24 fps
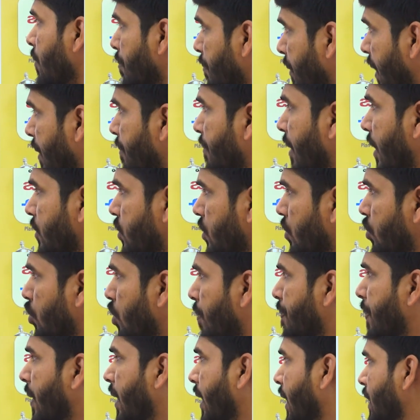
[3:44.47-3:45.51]
మేము మాత్రం
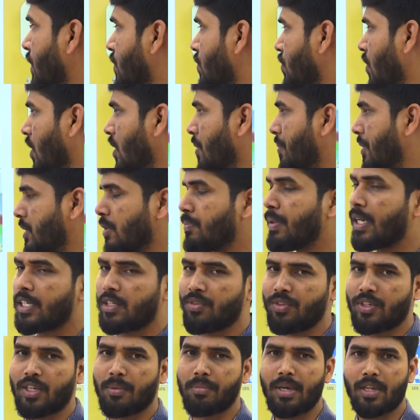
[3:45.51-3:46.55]
గొప్పగా చేస్తున్నాం అని చెప్పేసి బట్టి
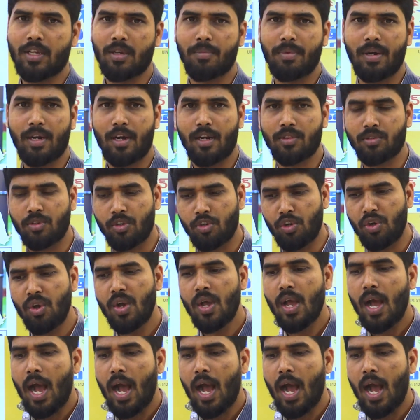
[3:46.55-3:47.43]
విక్రమార్క మాట్లాడుతున్నాడు